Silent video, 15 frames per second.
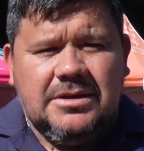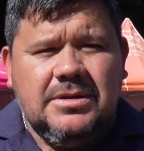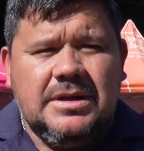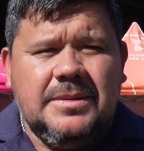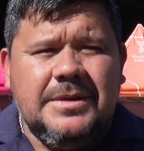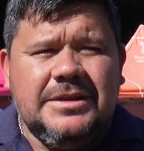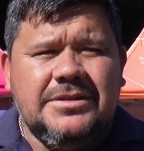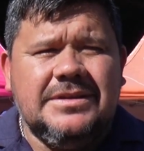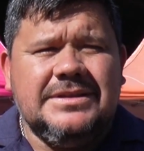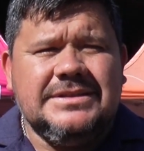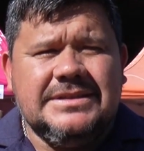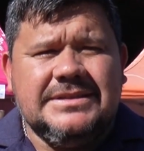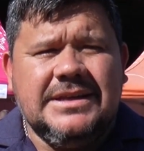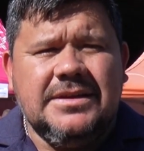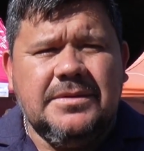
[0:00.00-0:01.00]
los elementos
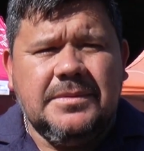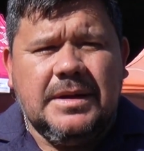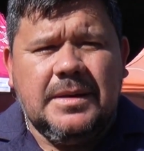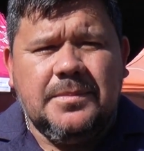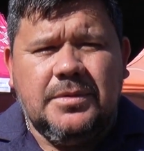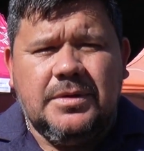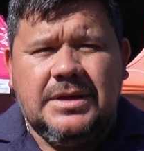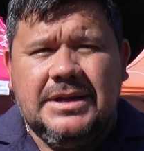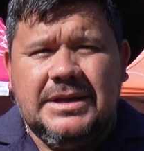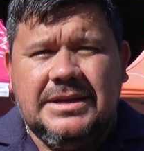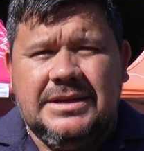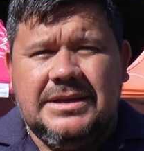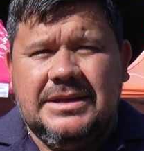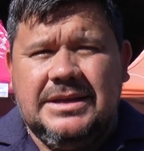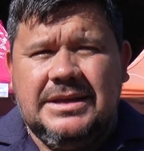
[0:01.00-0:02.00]
necesarios para poder
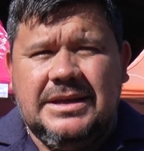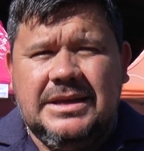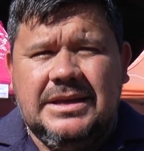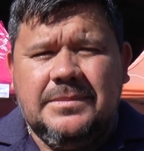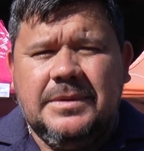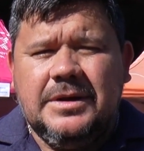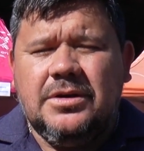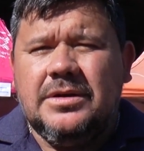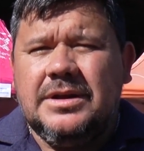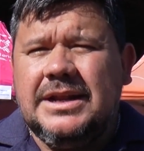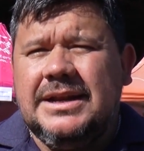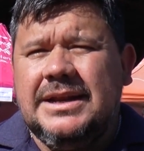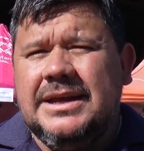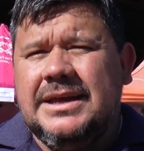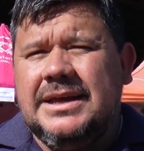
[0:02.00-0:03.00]
eh, mejorar
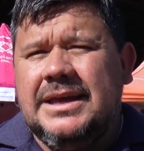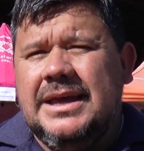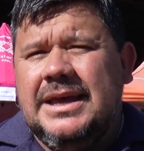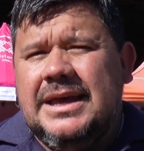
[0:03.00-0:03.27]
la,